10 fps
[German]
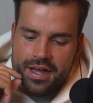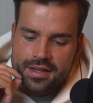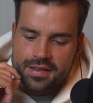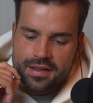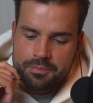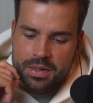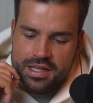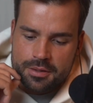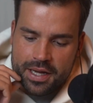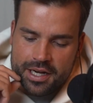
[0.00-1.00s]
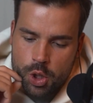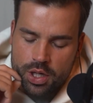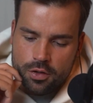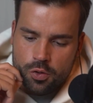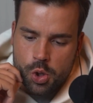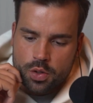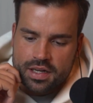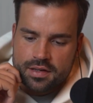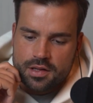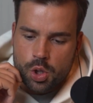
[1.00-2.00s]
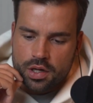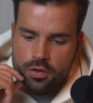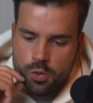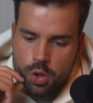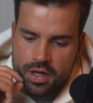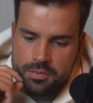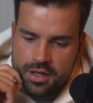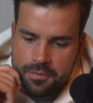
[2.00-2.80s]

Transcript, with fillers: Erst bin ich bei der Strickloge und dann ist die Strickloge Ganz bei mir.